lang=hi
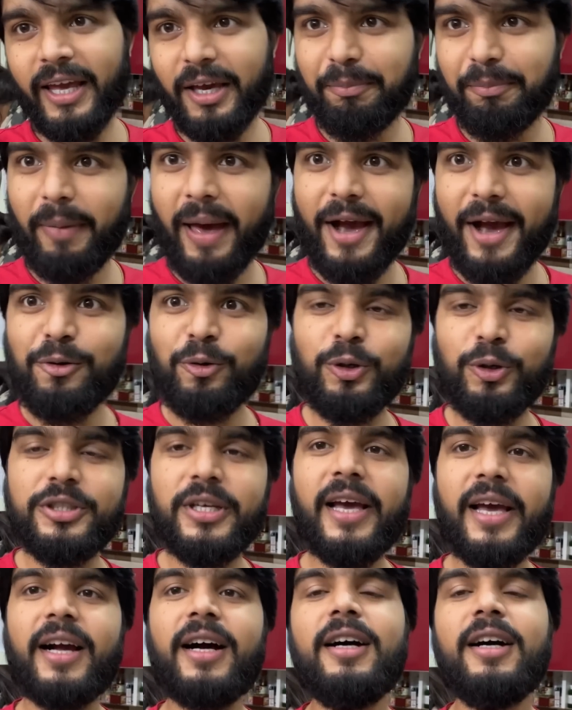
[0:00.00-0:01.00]
एक बैग हो
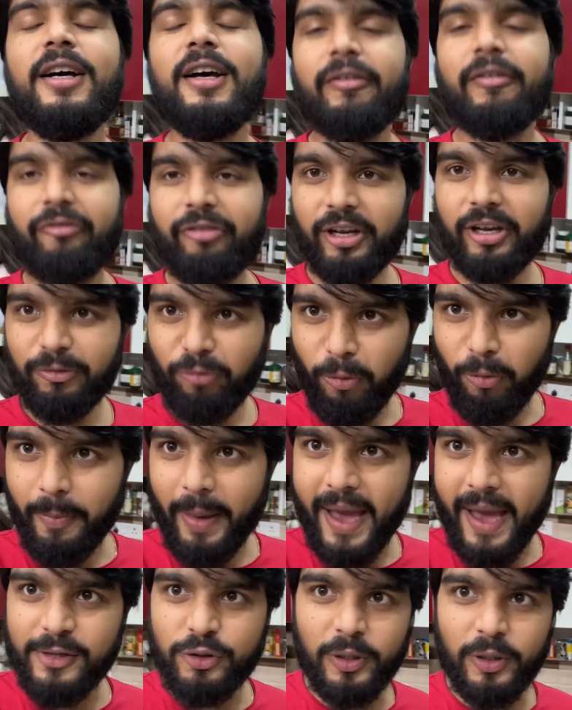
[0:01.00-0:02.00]
जाएगा फिर वो
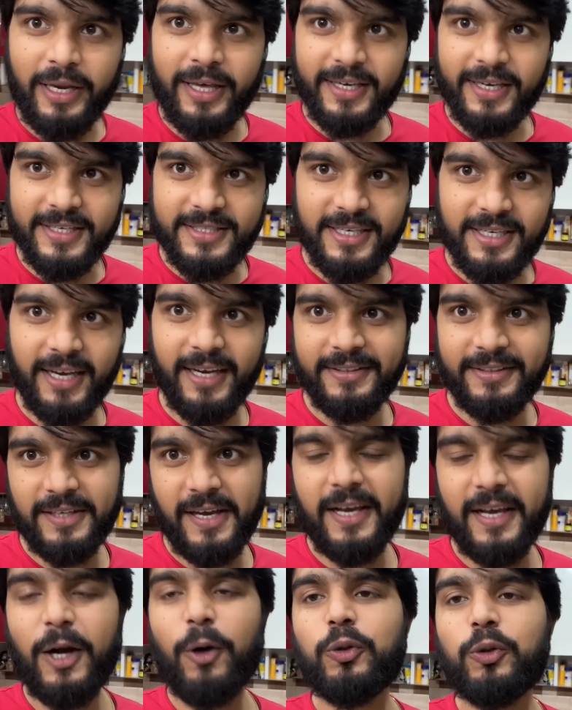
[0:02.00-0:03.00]
बैग जो लेके जाया
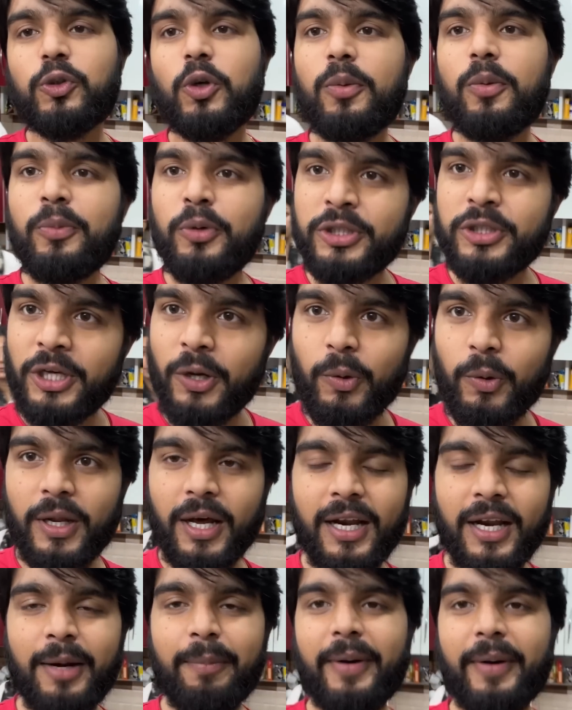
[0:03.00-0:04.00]
जाएगा उसको मुझे
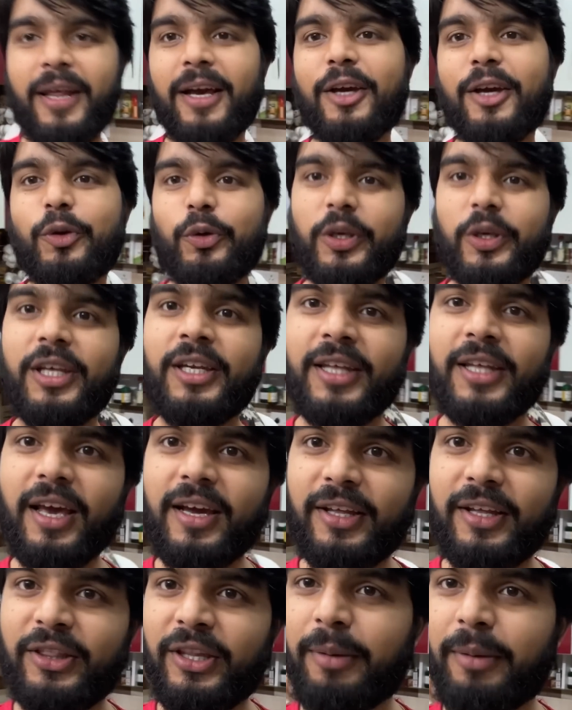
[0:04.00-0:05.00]
उठाना पड़ेगा क्योंकि इनके
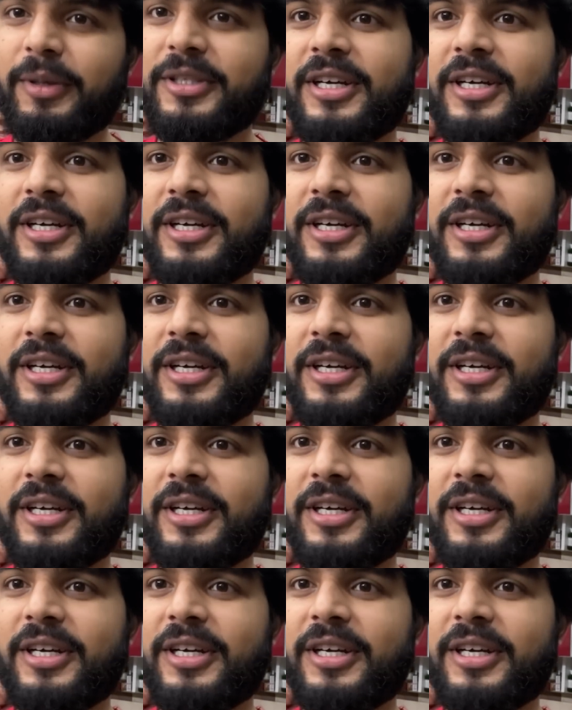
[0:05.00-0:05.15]
कंधे में